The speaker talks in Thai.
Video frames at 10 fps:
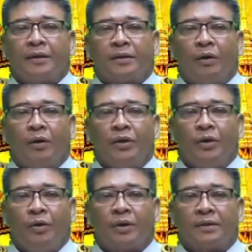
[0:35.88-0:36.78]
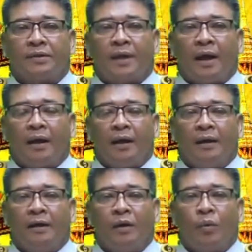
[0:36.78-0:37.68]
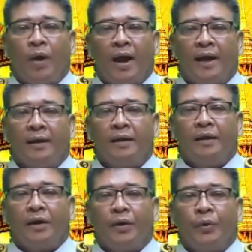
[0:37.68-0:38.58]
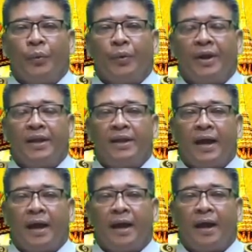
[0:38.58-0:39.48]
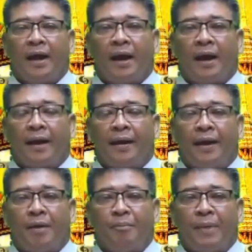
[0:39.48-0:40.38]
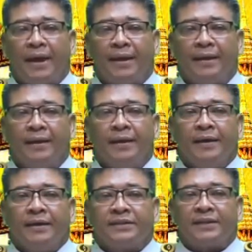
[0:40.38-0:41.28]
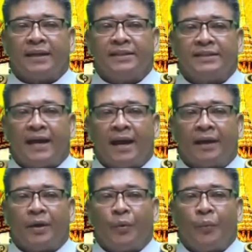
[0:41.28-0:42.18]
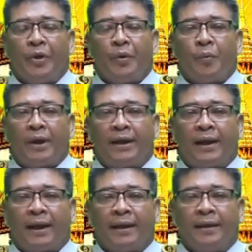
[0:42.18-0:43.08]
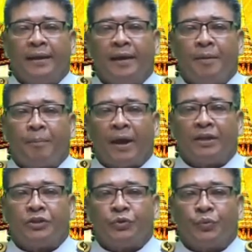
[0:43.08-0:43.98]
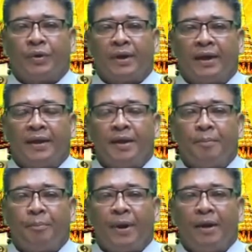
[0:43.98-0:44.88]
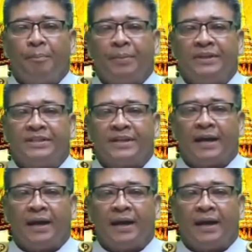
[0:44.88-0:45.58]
ต่อยอดตักเกิงกว้าง ดุริยางอานามัยสันศาสวิวัตไกลประจุในพระปรีชา